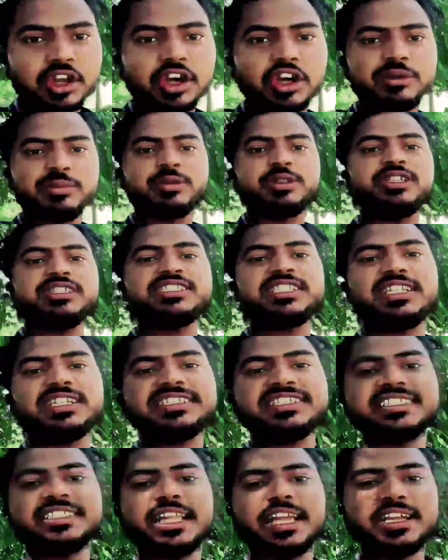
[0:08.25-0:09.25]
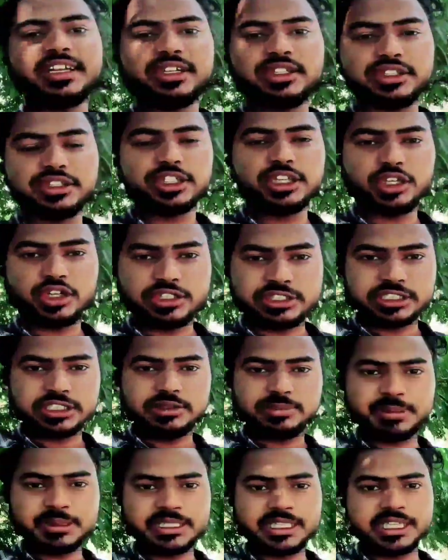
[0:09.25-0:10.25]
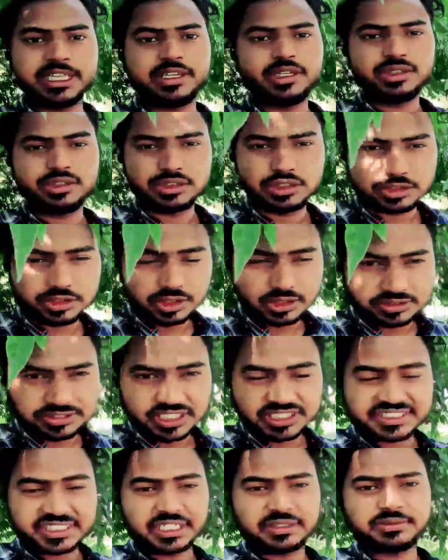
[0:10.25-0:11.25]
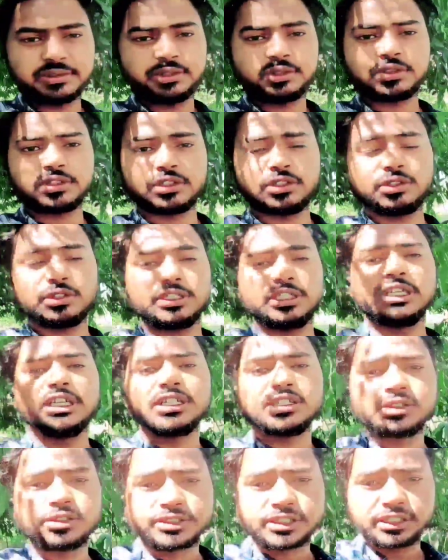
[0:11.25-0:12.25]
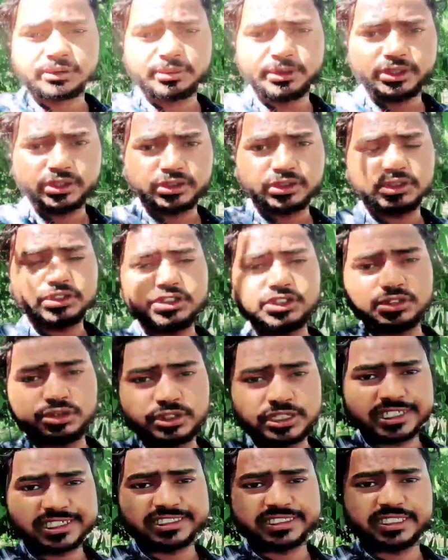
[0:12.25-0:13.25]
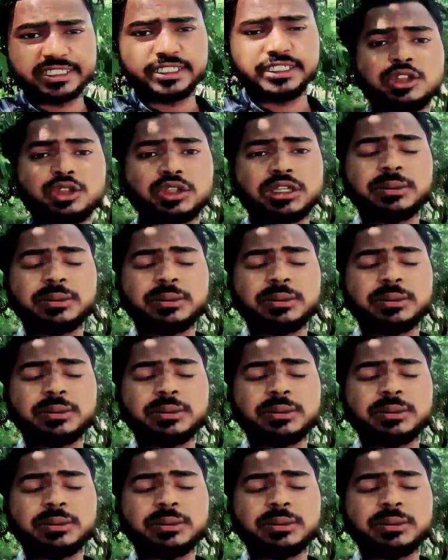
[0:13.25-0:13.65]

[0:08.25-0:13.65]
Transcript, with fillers: और वीडियो अच्छी लगी तो लाइक कर दोगे और चैनल पे नया है तो चैनल सब्सक्राइब जरूर कर लोगे तो चलिए वीडियो को शुरू करते हैं